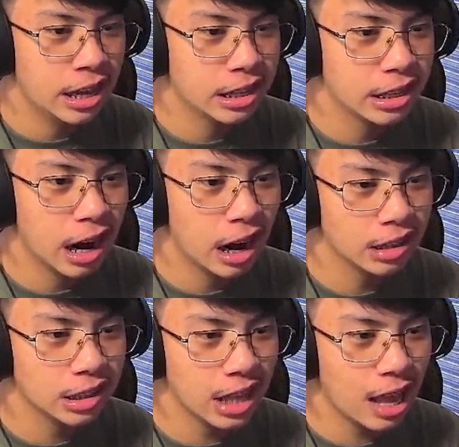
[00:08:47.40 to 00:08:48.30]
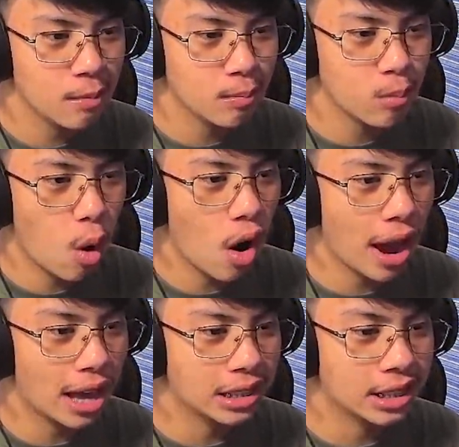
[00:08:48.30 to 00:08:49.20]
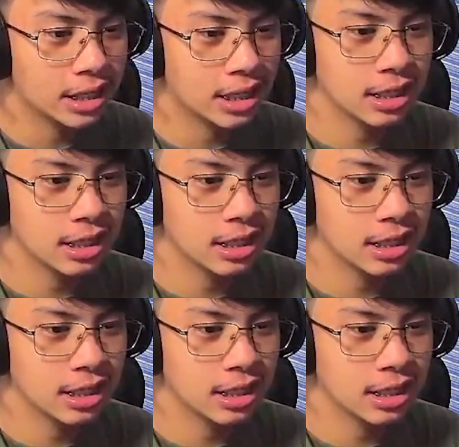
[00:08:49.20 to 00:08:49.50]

And girls and boys